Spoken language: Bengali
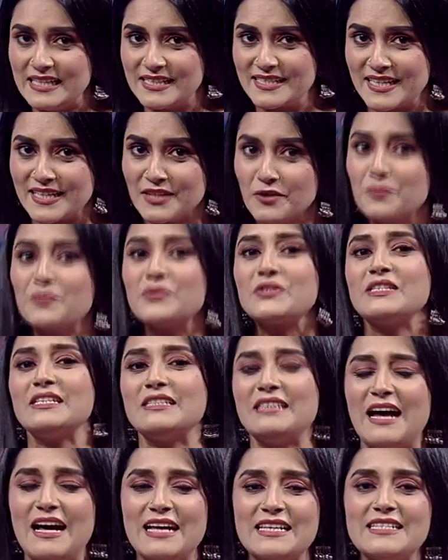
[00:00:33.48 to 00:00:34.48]
যিনি উপস্থিত
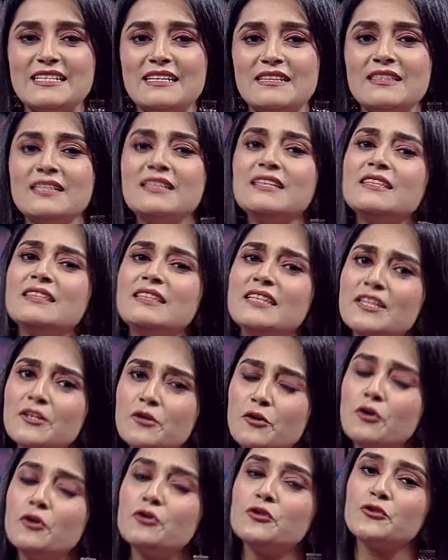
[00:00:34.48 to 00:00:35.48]
আছেন তিনি
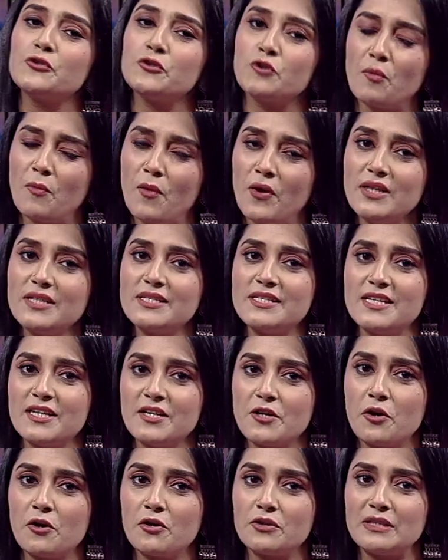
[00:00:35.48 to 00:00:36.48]
দীর্ঘ সময়
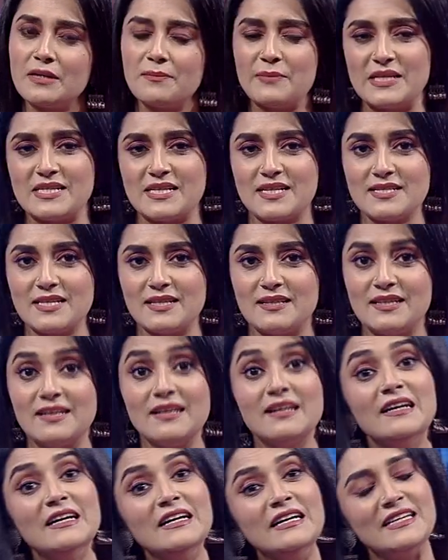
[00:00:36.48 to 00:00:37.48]
শিক্ষকতা পেশার সাথে
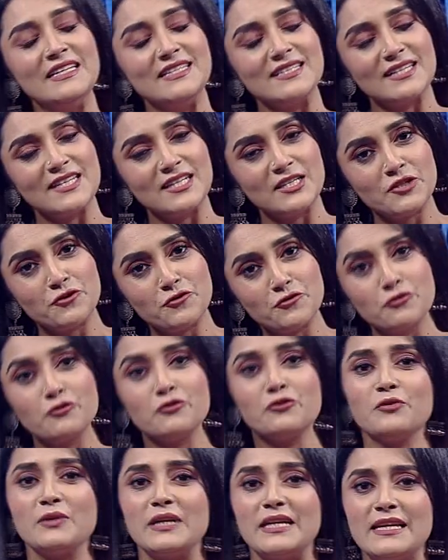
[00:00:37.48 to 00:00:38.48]
নিজেকে
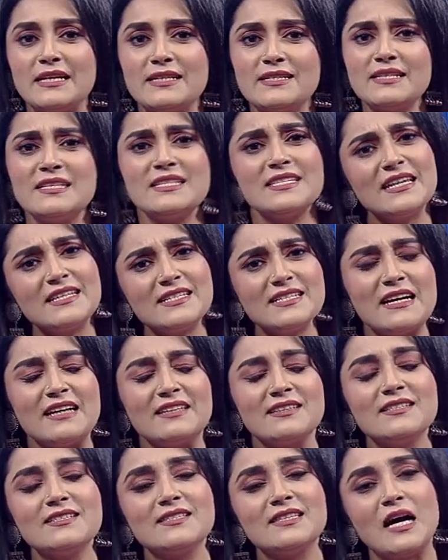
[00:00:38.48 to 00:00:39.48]
যুক্ত রেখেছেন সেই
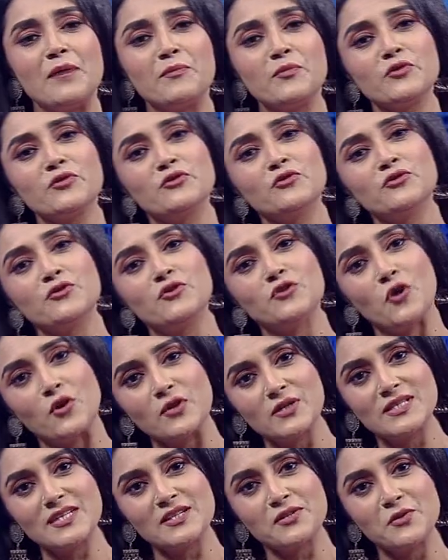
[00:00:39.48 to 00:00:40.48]
সাথে স্থাপত্য
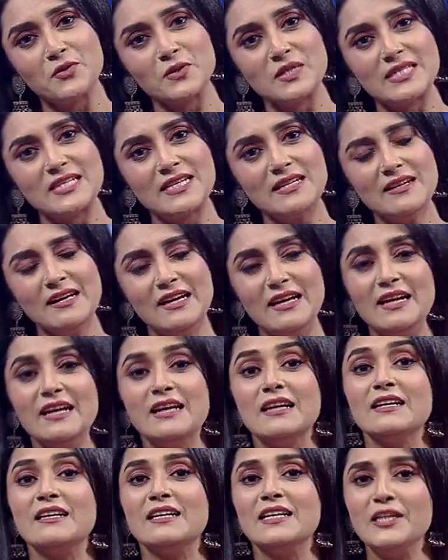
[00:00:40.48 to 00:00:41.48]
চর্চা করছেন
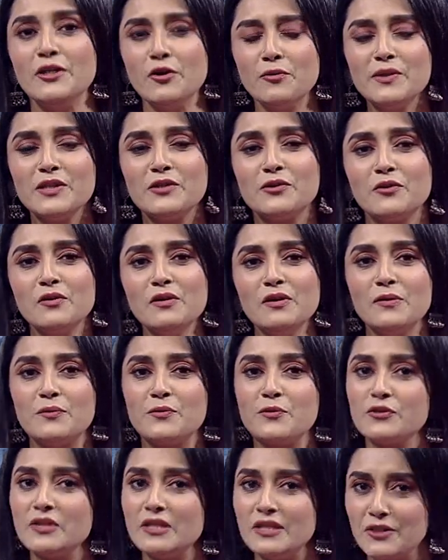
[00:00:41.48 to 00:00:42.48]
নিয়মিত
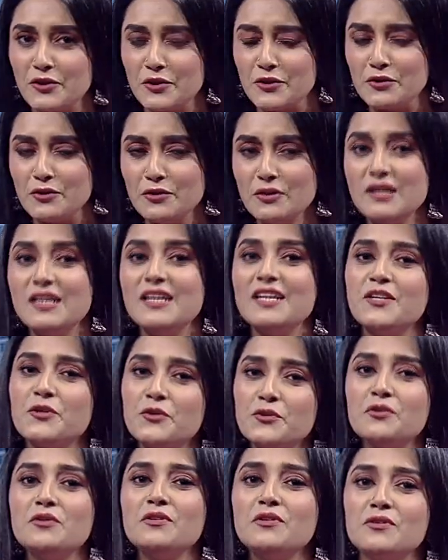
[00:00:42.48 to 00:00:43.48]
প্রতিনিয়ত
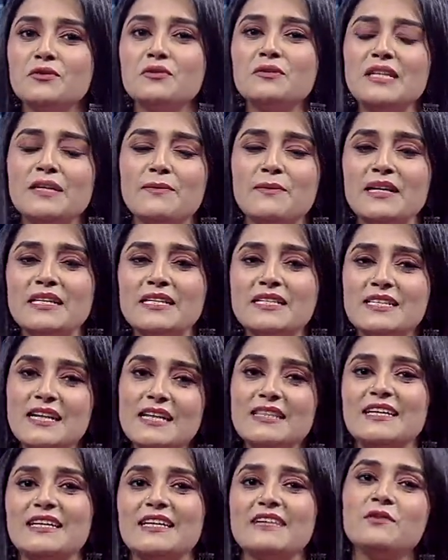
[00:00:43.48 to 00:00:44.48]
নতুন নতুন নির্মাণের
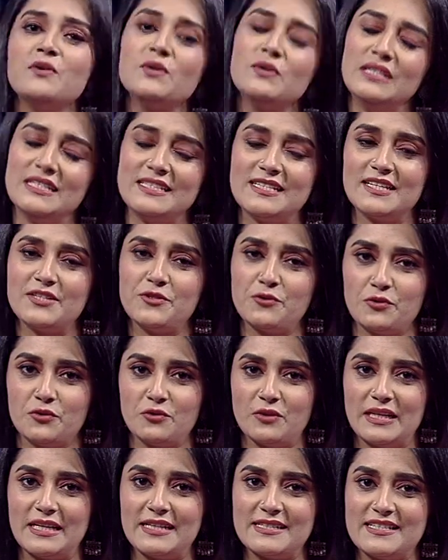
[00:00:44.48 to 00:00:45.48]
সাথে নিজেকে যুক্ত
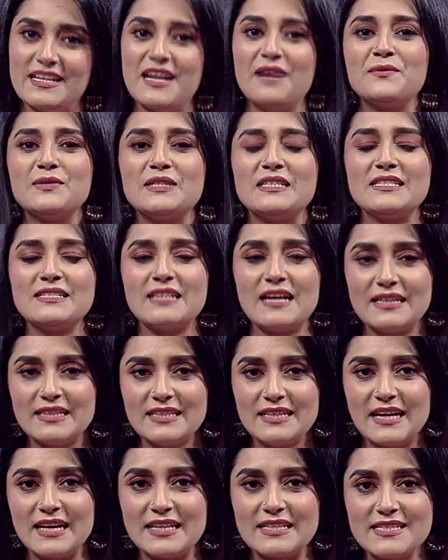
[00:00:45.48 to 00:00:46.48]
রেখেছেন আমাদের
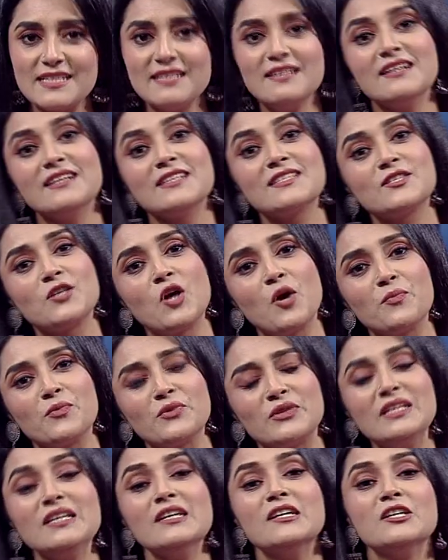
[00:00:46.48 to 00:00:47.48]
সাথে আছেন
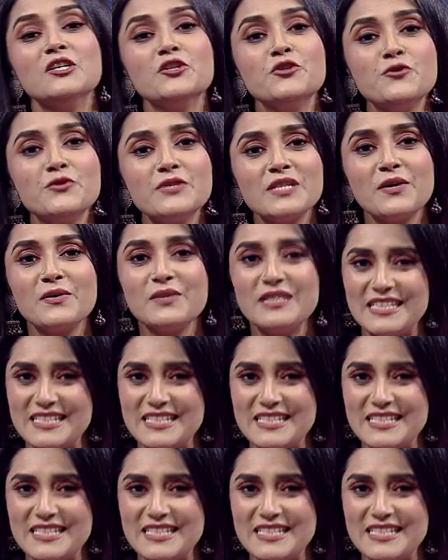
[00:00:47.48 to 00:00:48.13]
স্থপতি সুজাউল